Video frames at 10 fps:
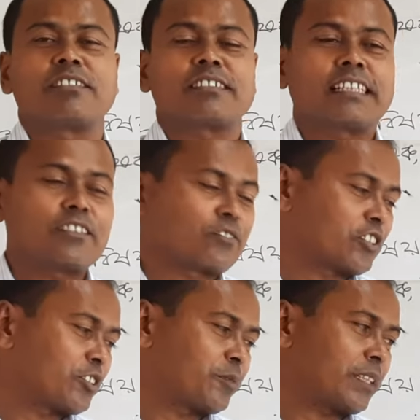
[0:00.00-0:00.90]
সেই অংশ
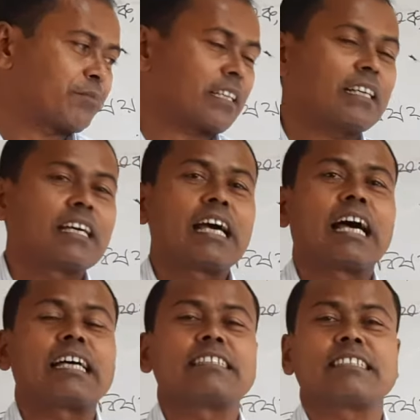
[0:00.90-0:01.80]
হিসেবে আমরা
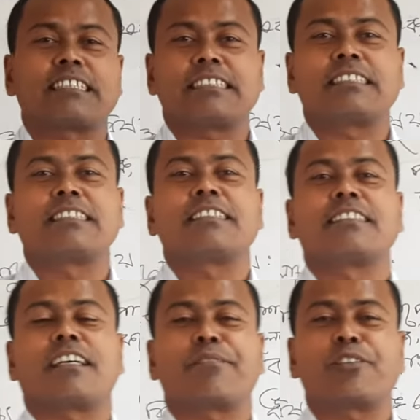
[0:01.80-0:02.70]
আজকে এই
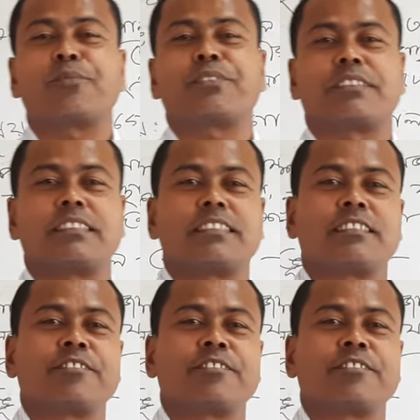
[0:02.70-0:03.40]
আমার উপস্থিতি